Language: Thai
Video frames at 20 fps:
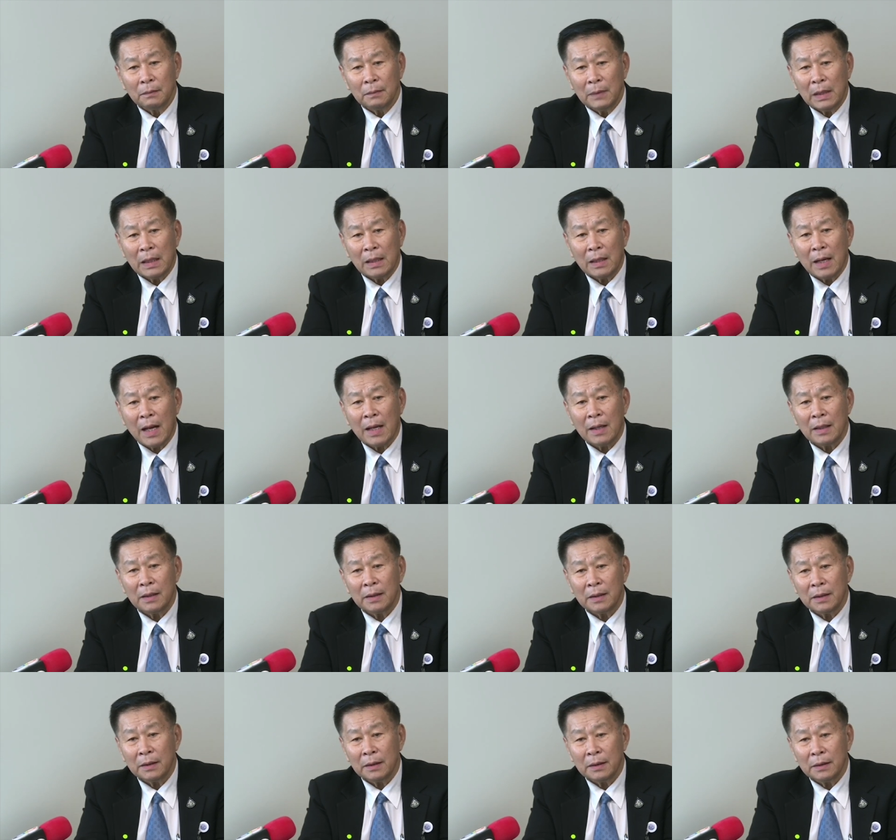ไม่ได้กล้าเล
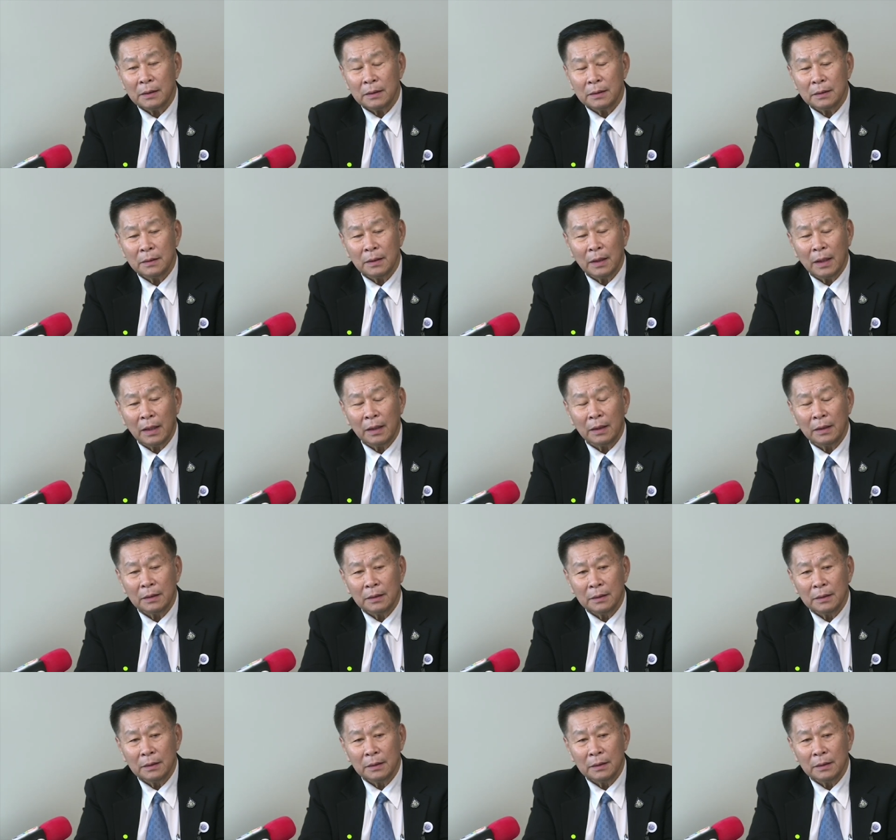ยนะ